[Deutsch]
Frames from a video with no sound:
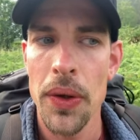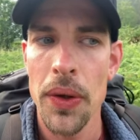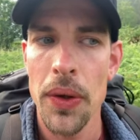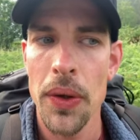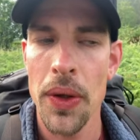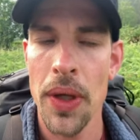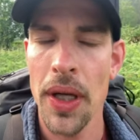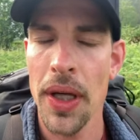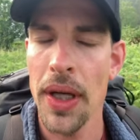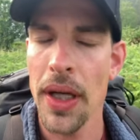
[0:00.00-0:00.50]

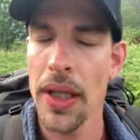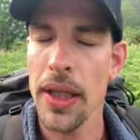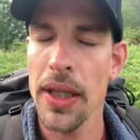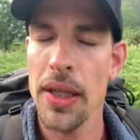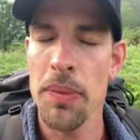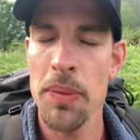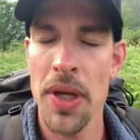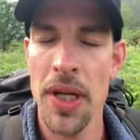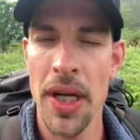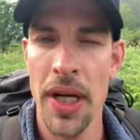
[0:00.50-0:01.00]
Und dann dachte ich
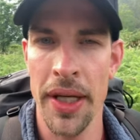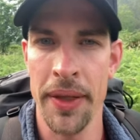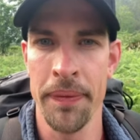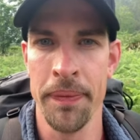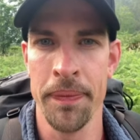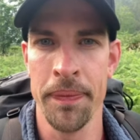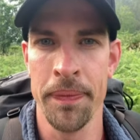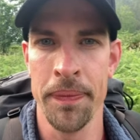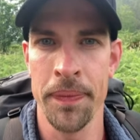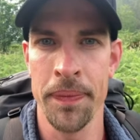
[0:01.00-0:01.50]
mir, nein,
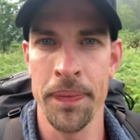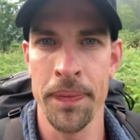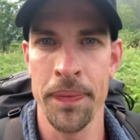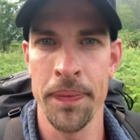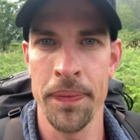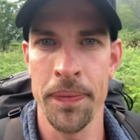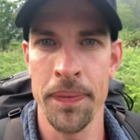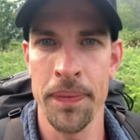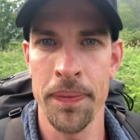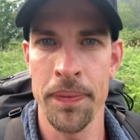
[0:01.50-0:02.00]

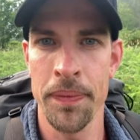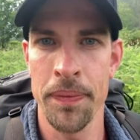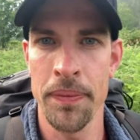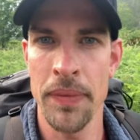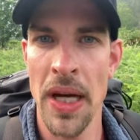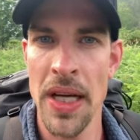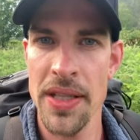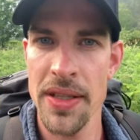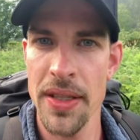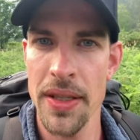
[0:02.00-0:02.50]

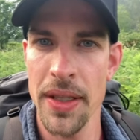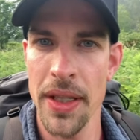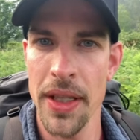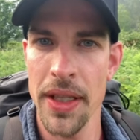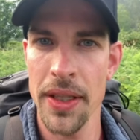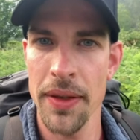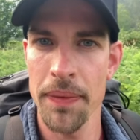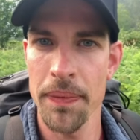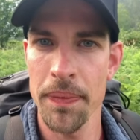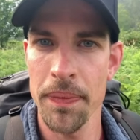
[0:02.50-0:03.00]
machst du
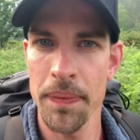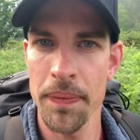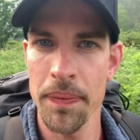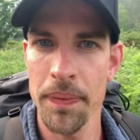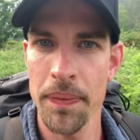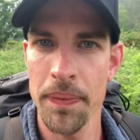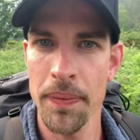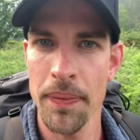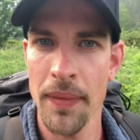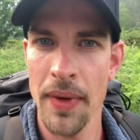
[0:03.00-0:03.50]
nicht.
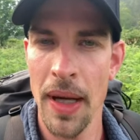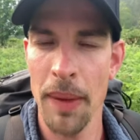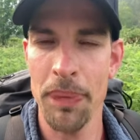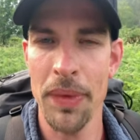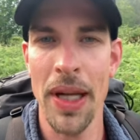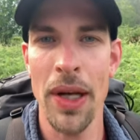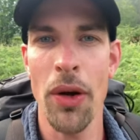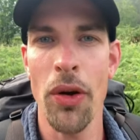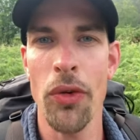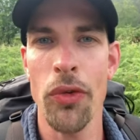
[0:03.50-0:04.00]
Hab
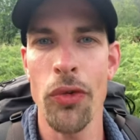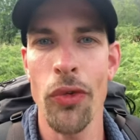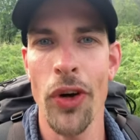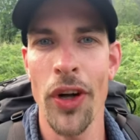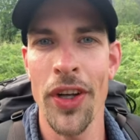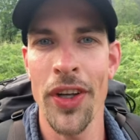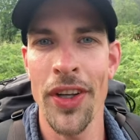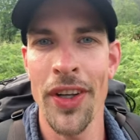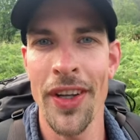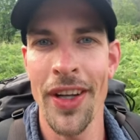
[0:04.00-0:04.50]
dann noch
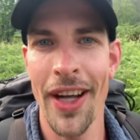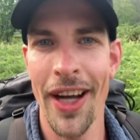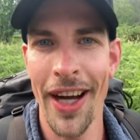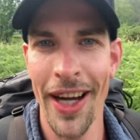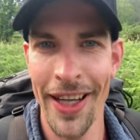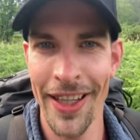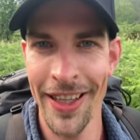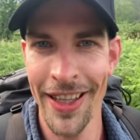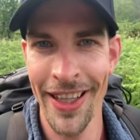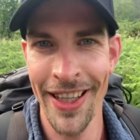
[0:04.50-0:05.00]
von
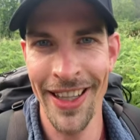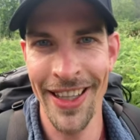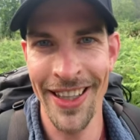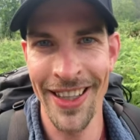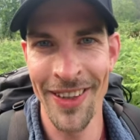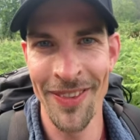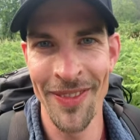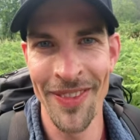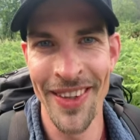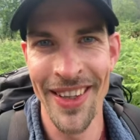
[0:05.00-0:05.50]
einer
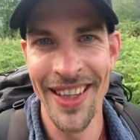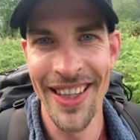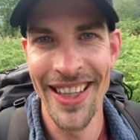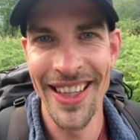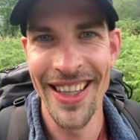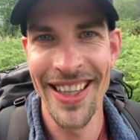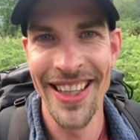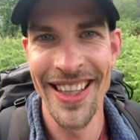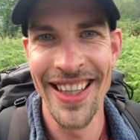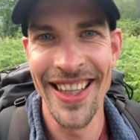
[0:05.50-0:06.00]
ähm,
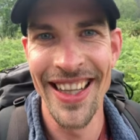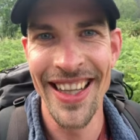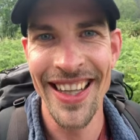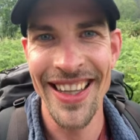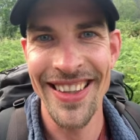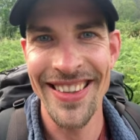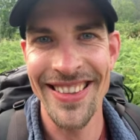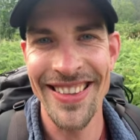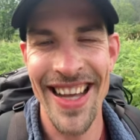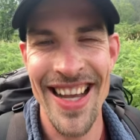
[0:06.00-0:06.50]

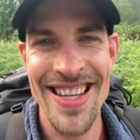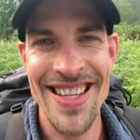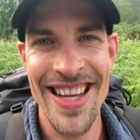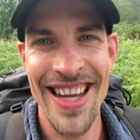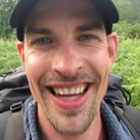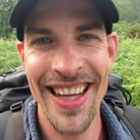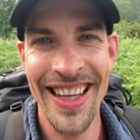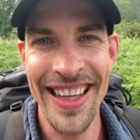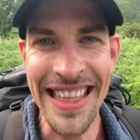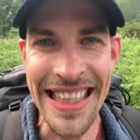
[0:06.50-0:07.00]
sehr,
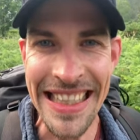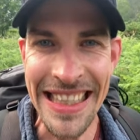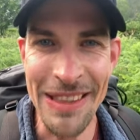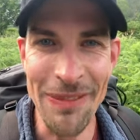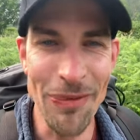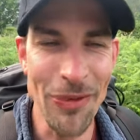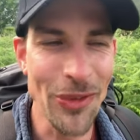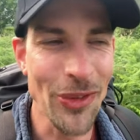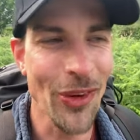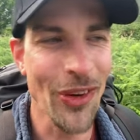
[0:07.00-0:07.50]
sehr
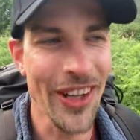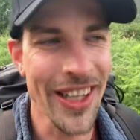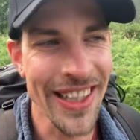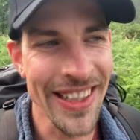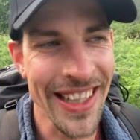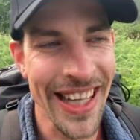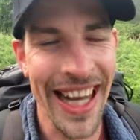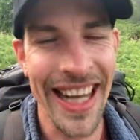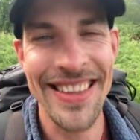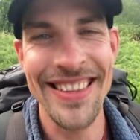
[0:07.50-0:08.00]
liebenvollen
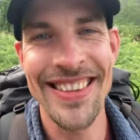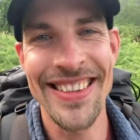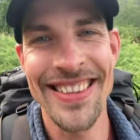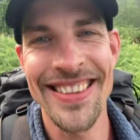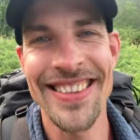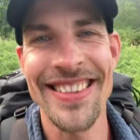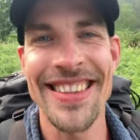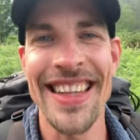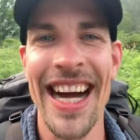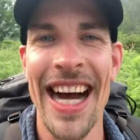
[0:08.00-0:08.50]

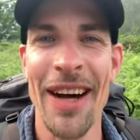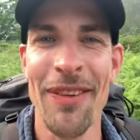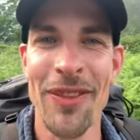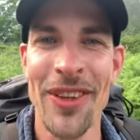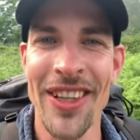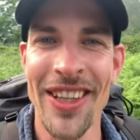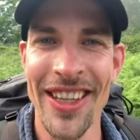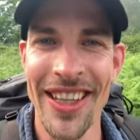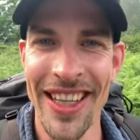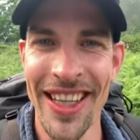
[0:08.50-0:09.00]

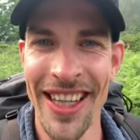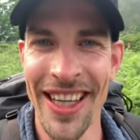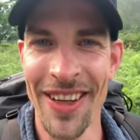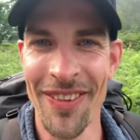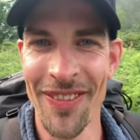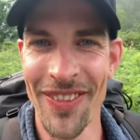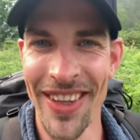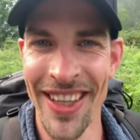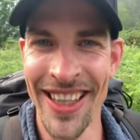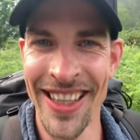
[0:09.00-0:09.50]

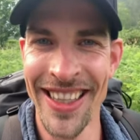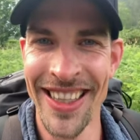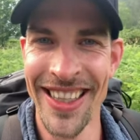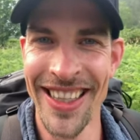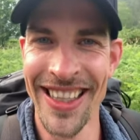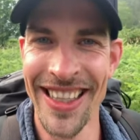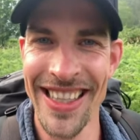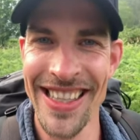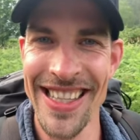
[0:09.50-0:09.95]
Herzensdame ähm,